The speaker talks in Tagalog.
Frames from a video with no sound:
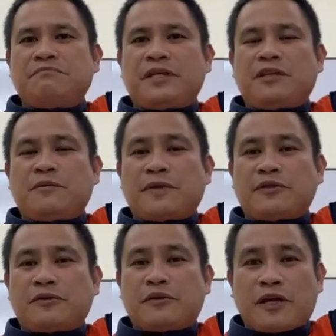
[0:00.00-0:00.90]
pwede mo
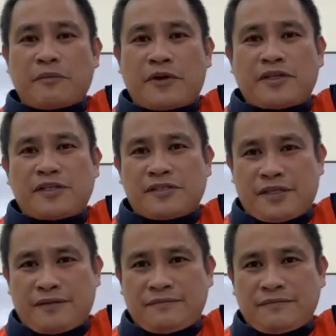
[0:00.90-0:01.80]
maturong
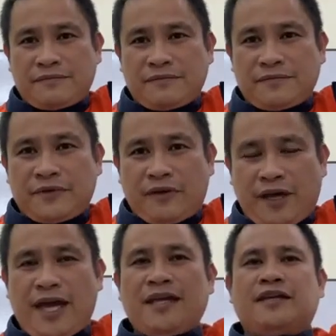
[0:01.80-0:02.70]
emergency.
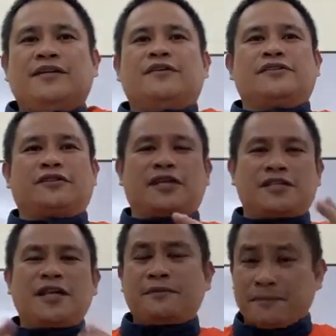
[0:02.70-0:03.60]
Okay? So,
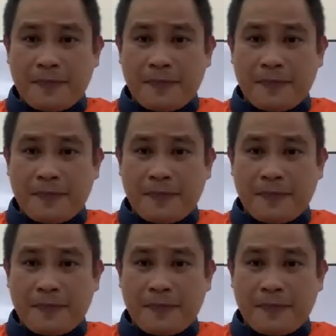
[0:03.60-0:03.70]
that's it.